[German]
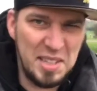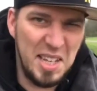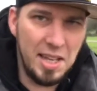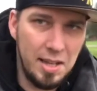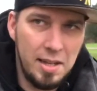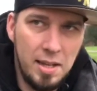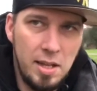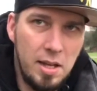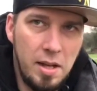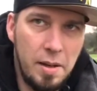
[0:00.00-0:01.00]
Dinge
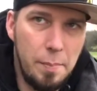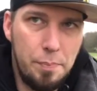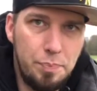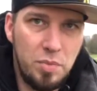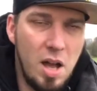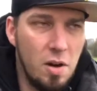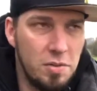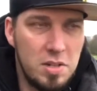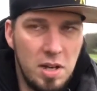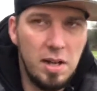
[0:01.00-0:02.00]
ähm,
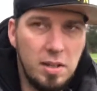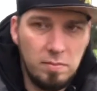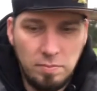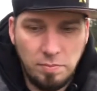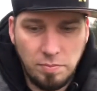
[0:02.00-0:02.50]
aufzeigen,